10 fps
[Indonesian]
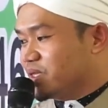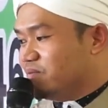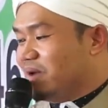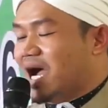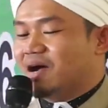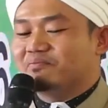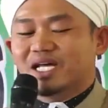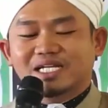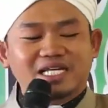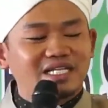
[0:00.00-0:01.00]

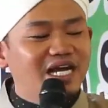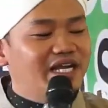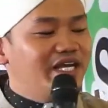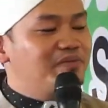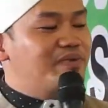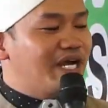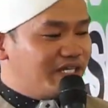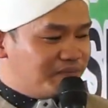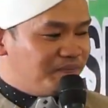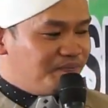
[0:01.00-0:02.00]
mahabarkan nang
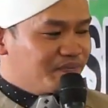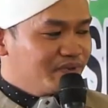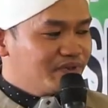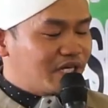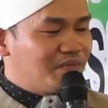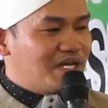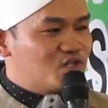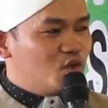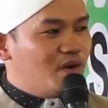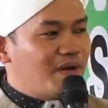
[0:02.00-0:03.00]
gaib-gaib
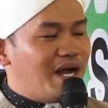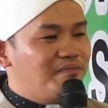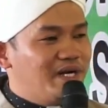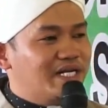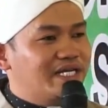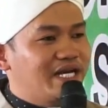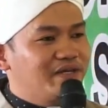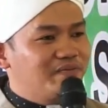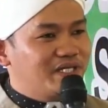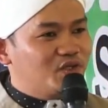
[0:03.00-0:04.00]
termasuk habar
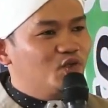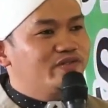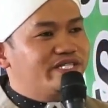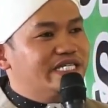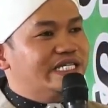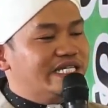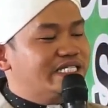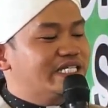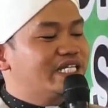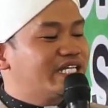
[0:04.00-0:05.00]
gaib itu
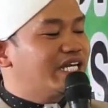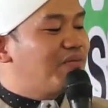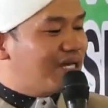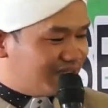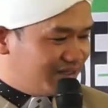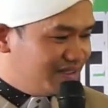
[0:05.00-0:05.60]
ciri-ciri kiamat